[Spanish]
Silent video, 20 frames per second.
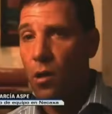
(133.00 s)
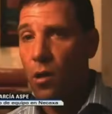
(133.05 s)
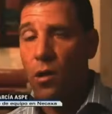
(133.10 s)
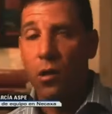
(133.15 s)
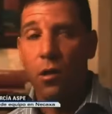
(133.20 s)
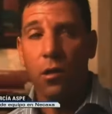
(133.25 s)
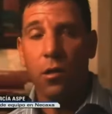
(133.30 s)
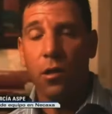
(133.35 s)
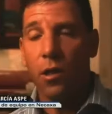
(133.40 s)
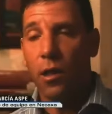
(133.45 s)

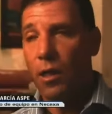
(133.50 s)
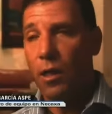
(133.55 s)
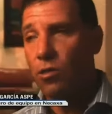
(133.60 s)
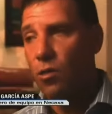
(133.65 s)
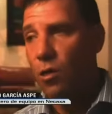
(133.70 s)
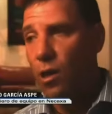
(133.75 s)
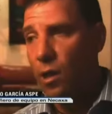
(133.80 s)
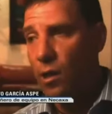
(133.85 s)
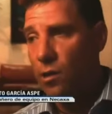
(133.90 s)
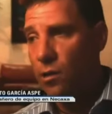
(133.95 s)
Y el
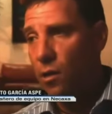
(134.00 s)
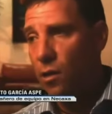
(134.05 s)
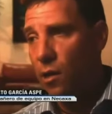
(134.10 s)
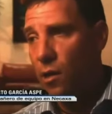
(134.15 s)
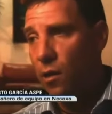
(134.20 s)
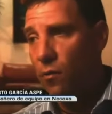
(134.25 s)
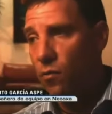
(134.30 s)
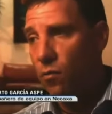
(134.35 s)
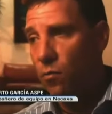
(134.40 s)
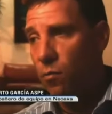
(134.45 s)
regreso en el
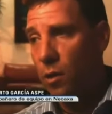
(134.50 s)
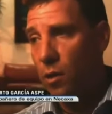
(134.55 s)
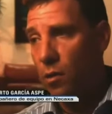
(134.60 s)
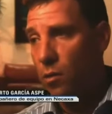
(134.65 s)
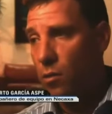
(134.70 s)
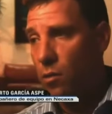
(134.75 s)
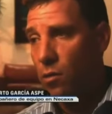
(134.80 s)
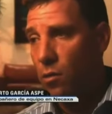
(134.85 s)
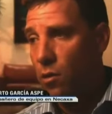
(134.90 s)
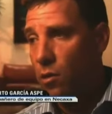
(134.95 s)
Azteca fue un
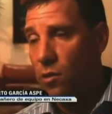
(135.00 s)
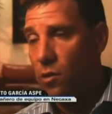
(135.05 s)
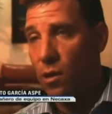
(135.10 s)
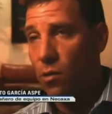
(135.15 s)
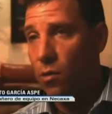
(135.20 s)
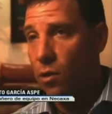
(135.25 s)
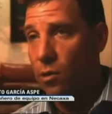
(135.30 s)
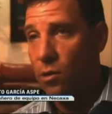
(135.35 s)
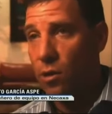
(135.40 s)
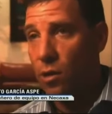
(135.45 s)
partido de
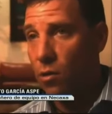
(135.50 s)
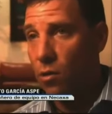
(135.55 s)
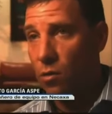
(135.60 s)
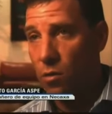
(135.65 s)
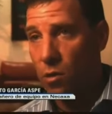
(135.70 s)
0 a 0,